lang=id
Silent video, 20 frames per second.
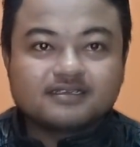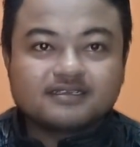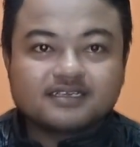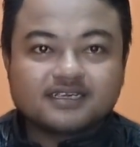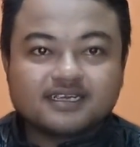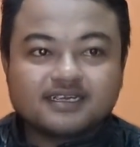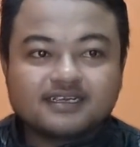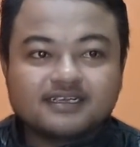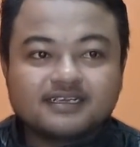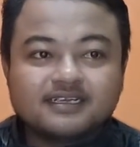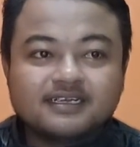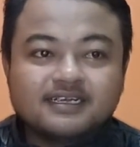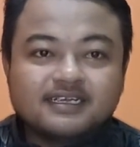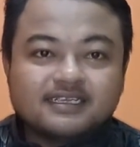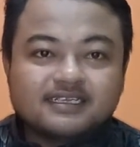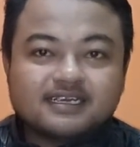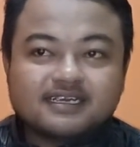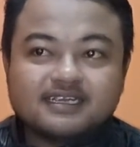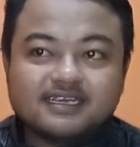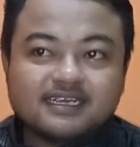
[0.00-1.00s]
ya
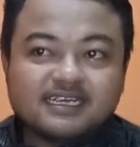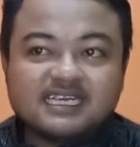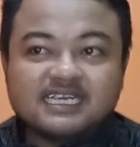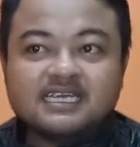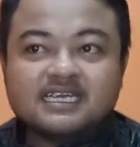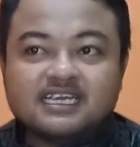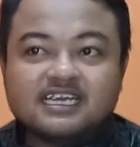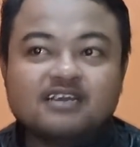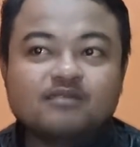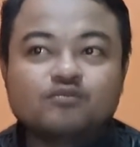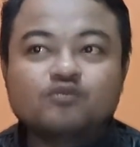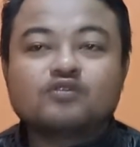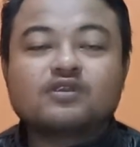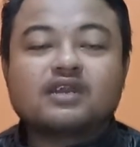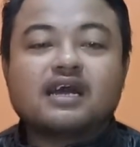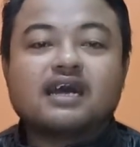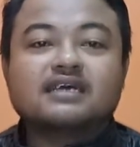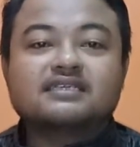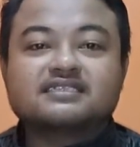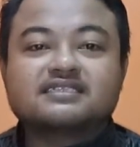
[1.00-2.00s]
jadi ini ilmu
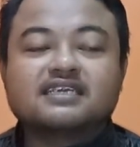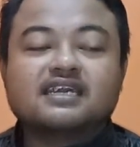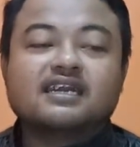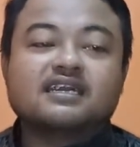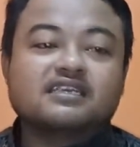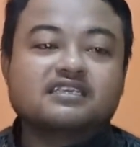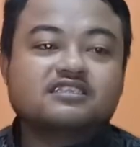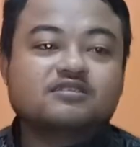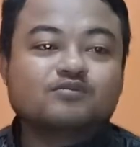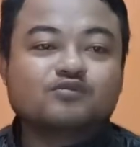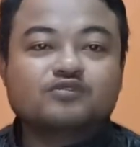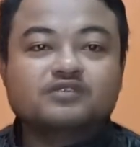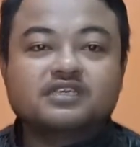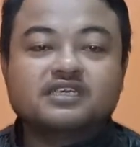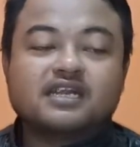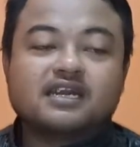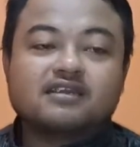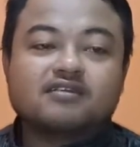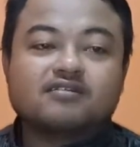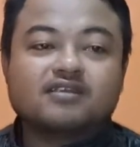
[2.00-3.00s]
rahasia yang
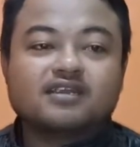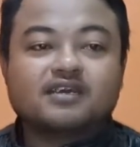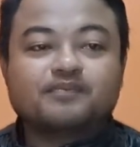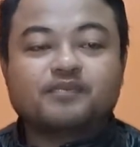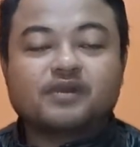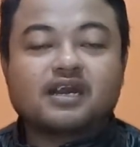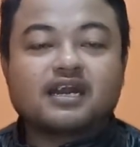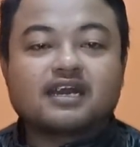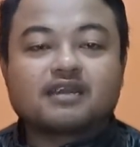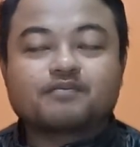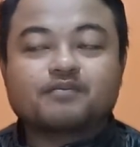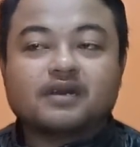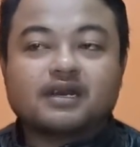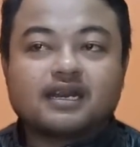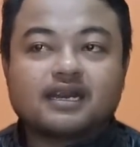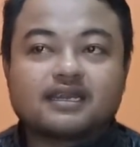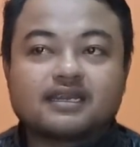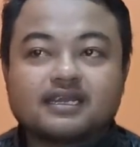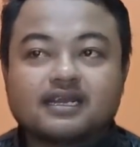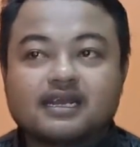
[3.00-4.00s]
disembunyikan oleh
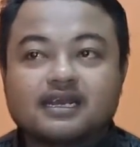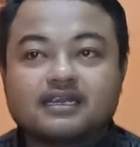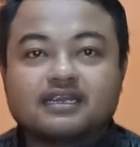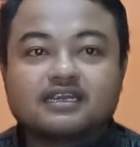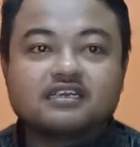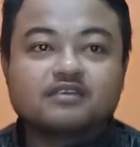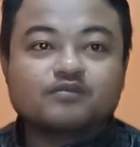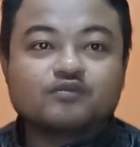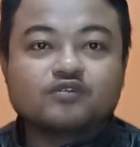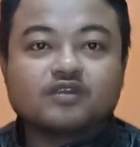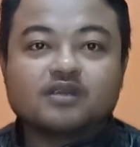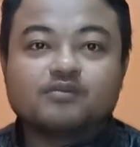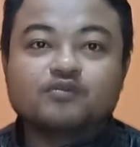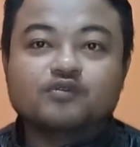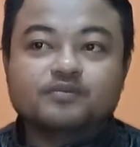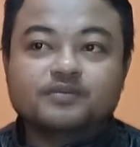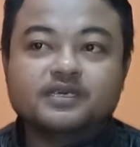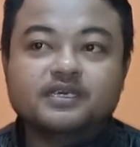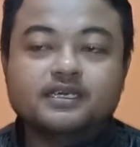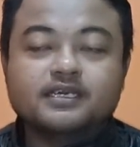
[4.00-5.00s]
pakar-pakar yang ada di muka
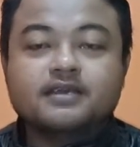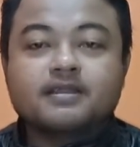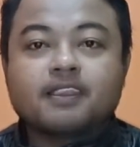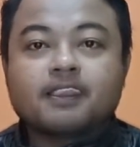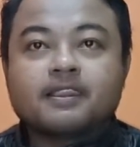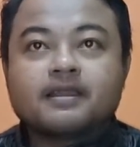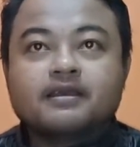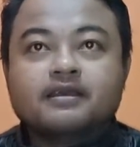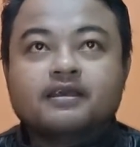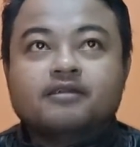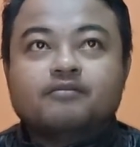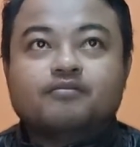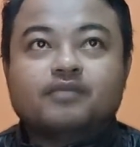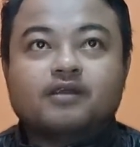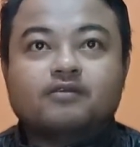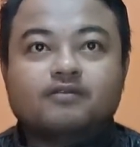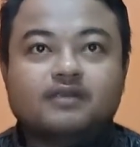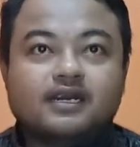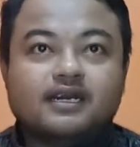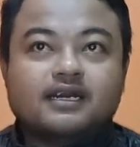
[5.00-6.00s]
bumi
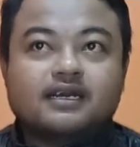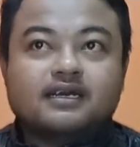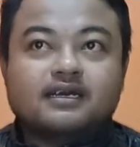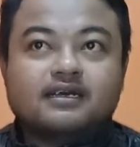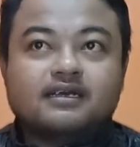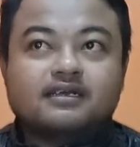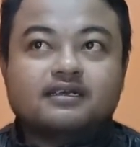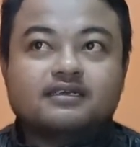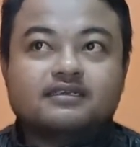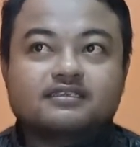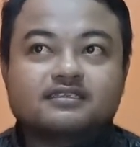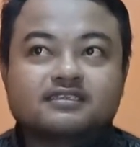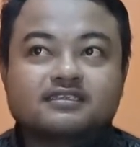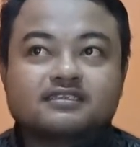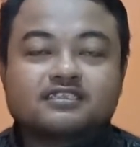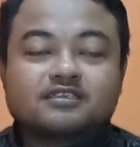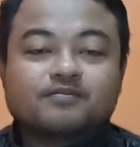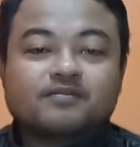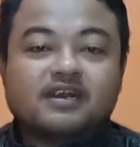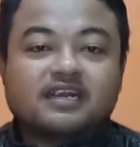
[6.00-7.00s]
bahwa
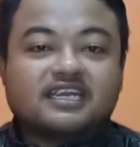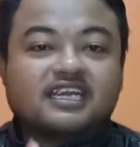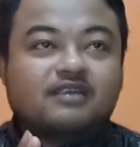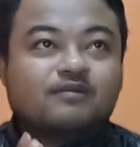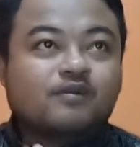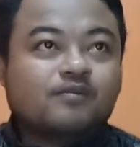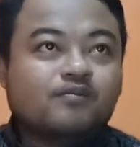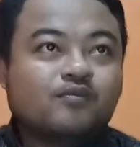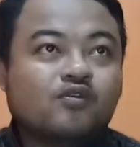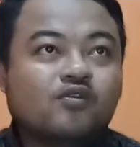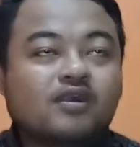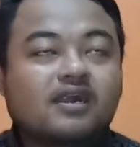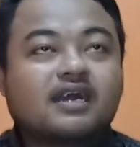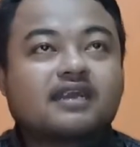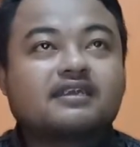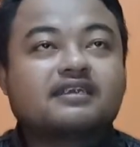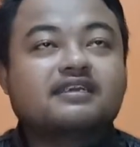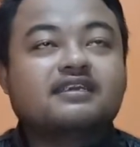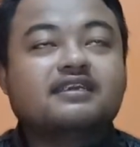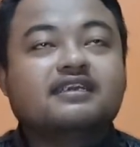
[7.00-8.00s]
sebagian
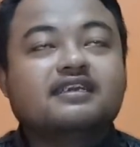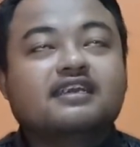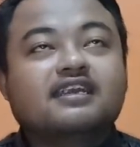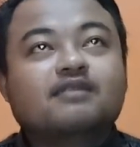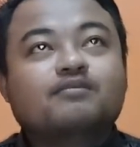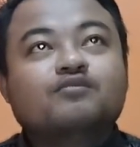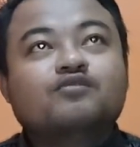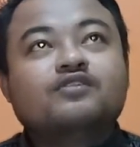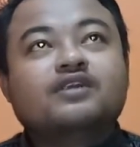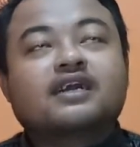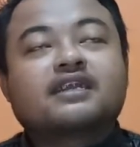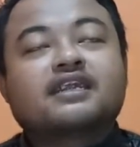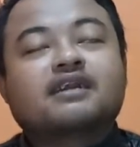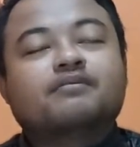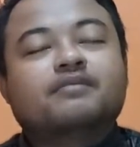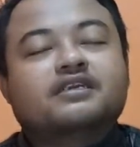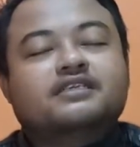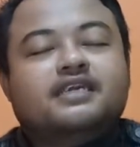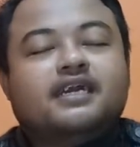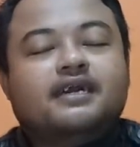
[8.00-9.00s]
membongkar di ilmu yang
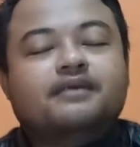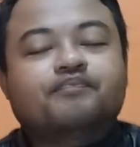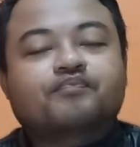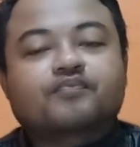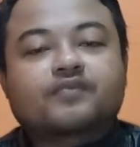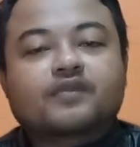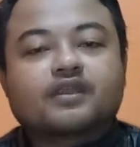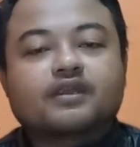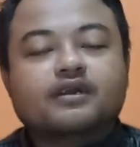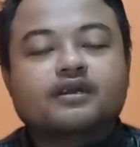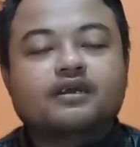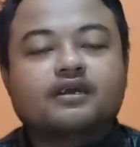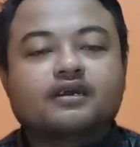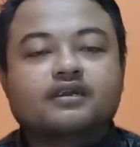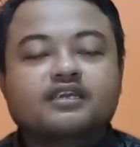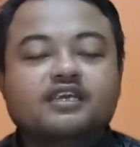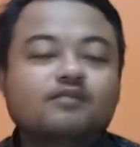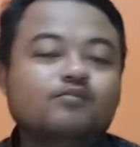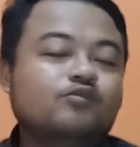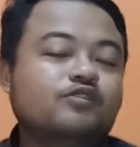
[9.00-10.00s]
namanya uh,
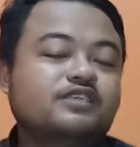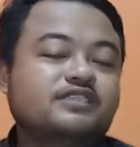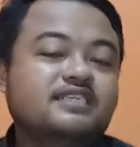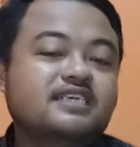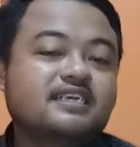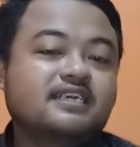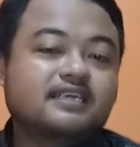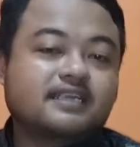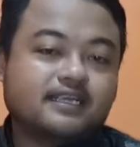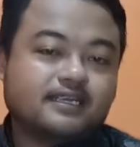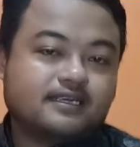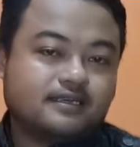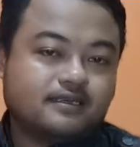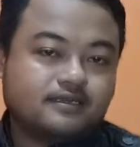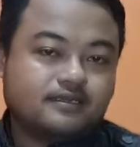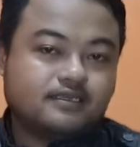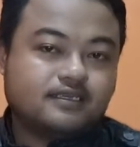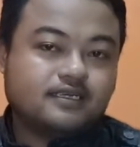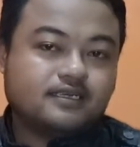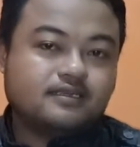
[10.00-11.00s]
ilmu the secret
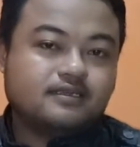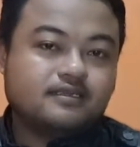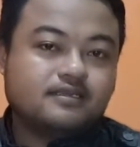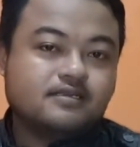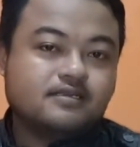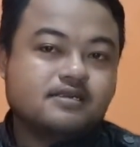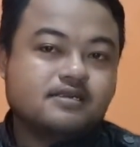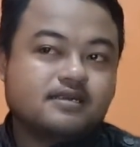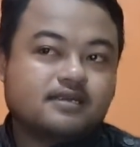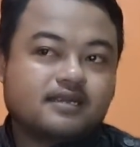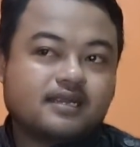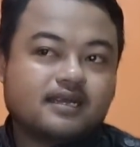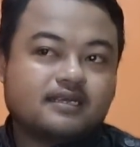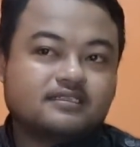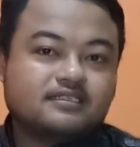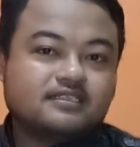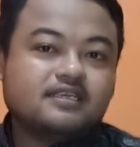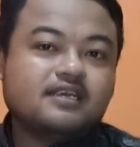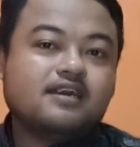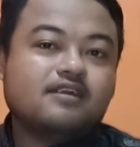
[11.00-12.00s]
ya
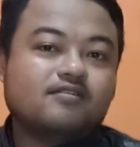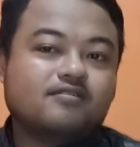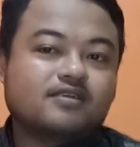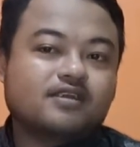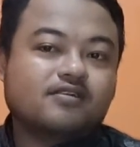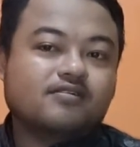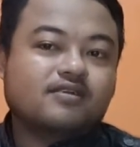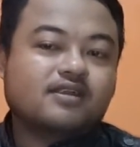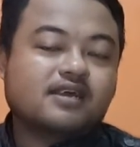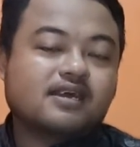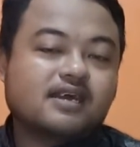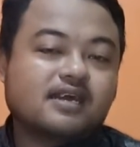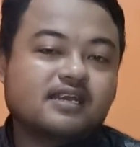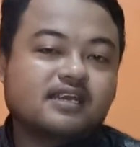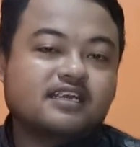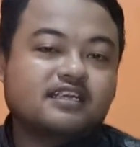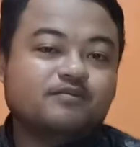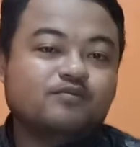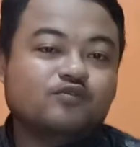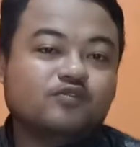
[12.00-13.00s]
rahasia orang-orang
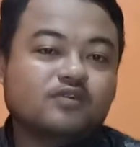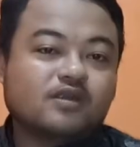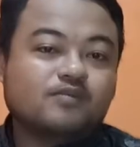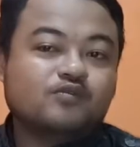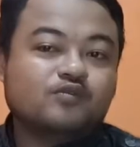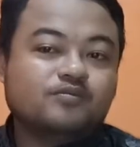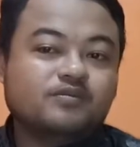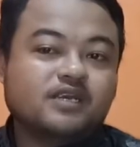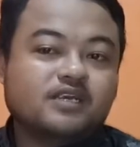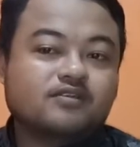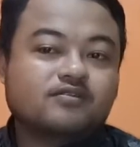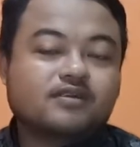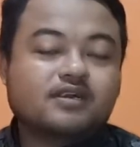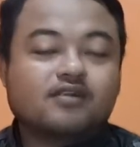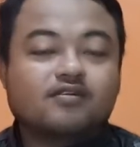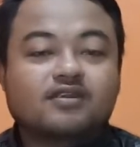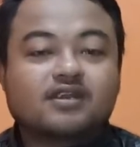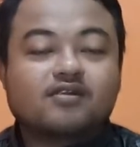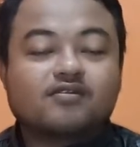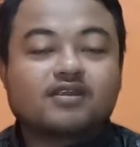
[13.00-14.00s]
kaya di muka bumi atau ke
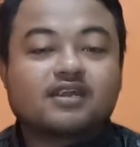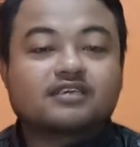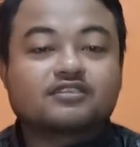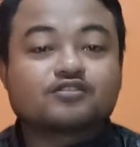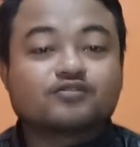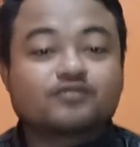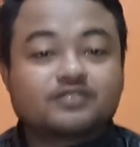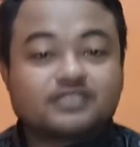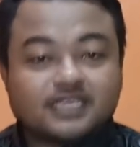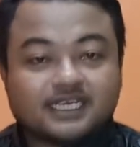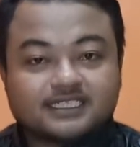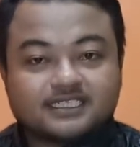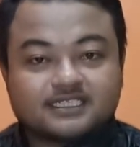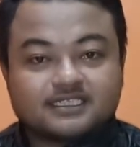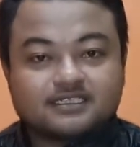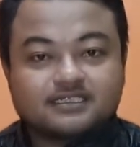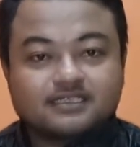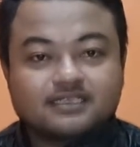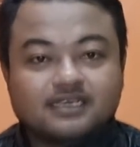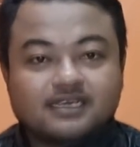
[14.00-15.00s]
orang-orang
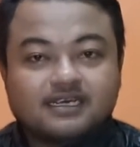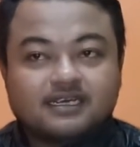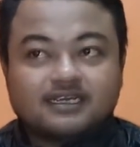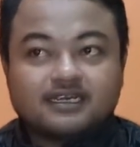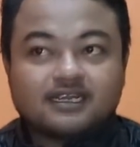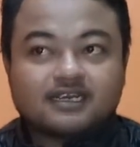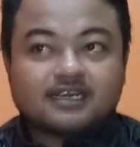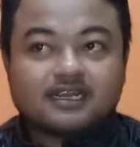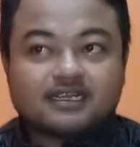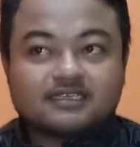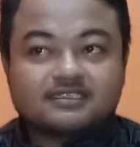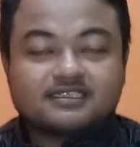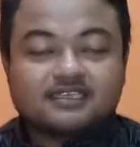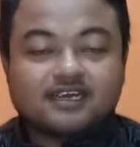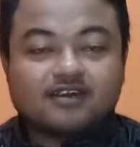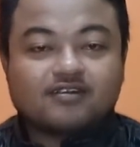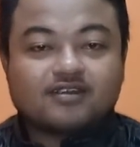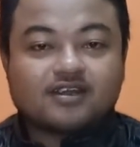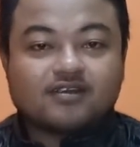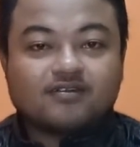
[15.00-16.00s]
sukses dan
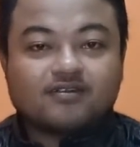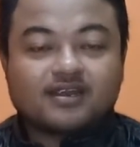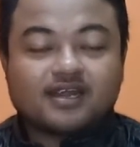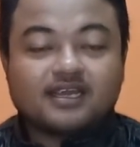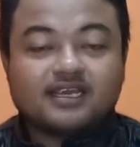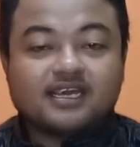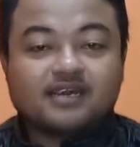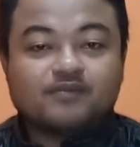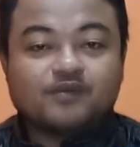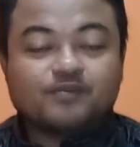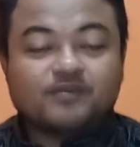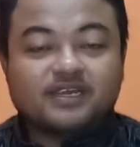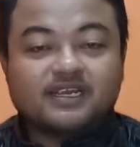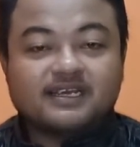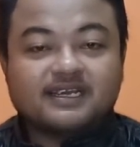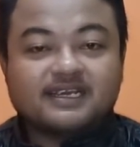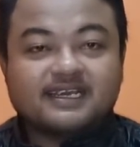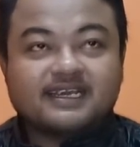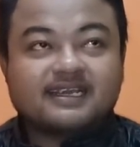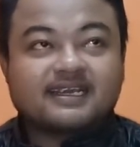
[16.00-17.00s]
rahasia orang-orang yang
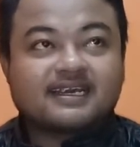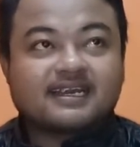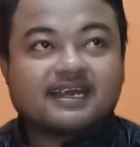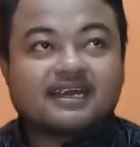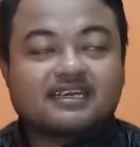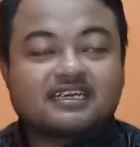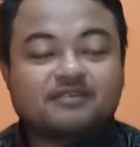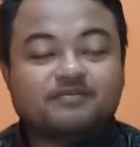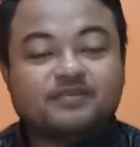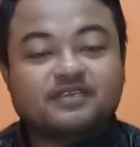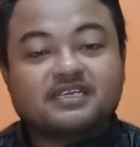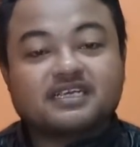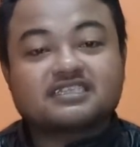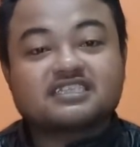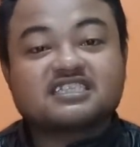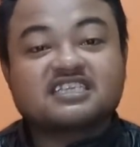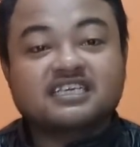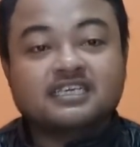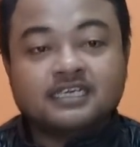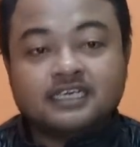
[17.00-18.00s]
memiliki
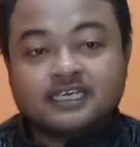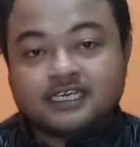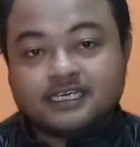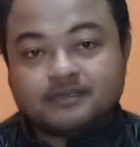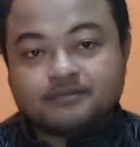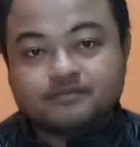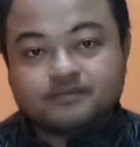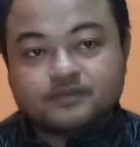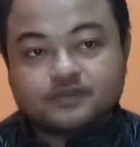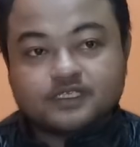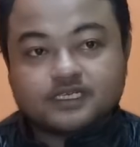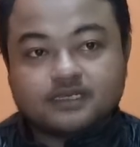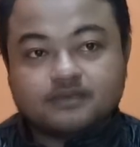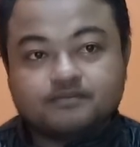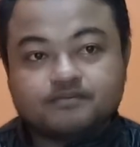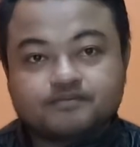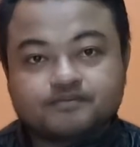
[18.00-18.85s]
kreativitas tinggi ya